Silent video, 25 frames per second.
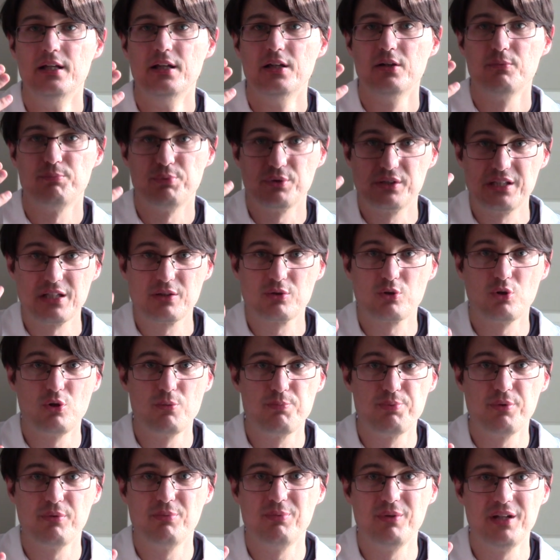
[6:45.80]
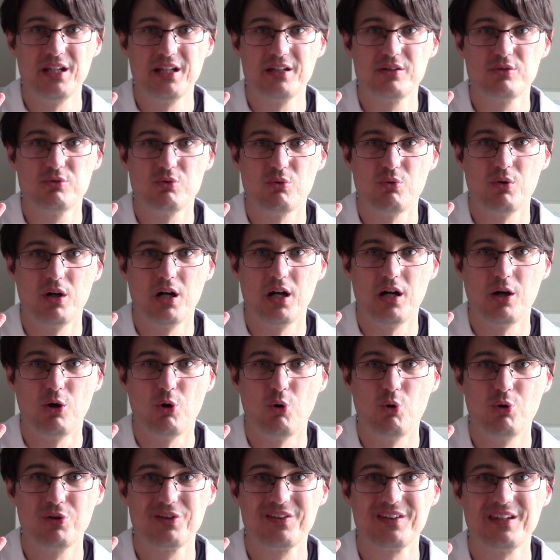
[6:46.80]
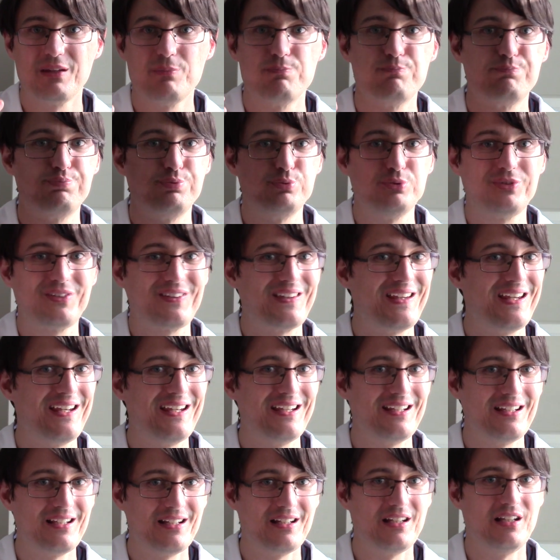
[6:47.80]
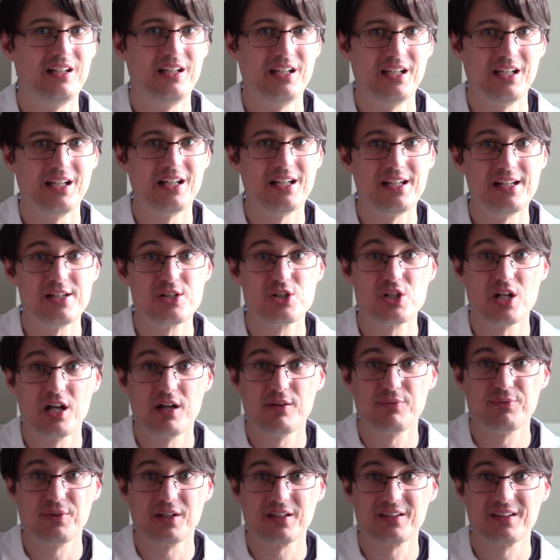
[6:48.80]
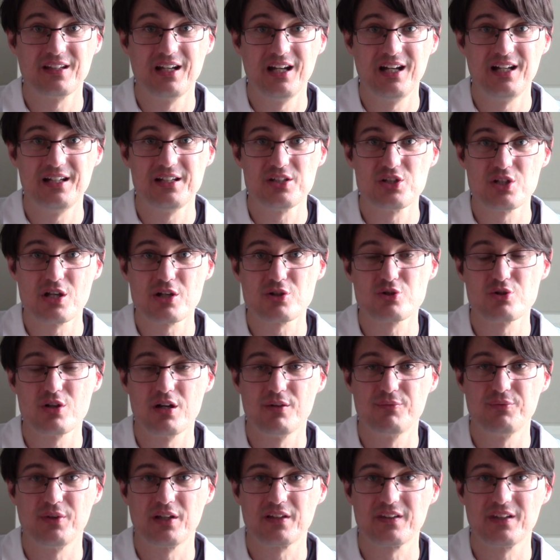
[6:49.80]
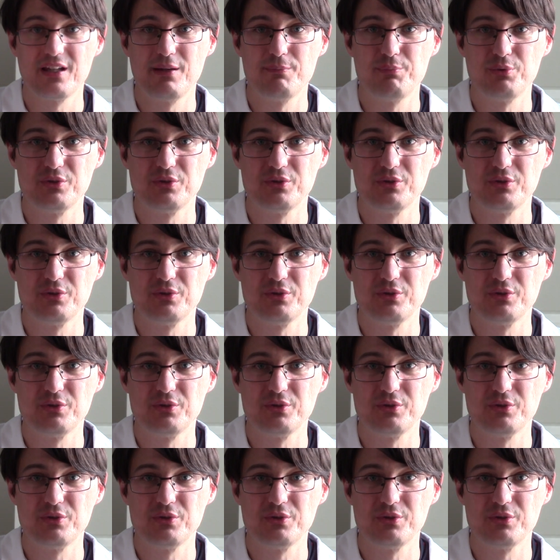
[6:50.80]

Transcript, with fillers: Peut-être que le public doit aussi pousser les, les, gens à faire ça, les chercheurs à faire ça.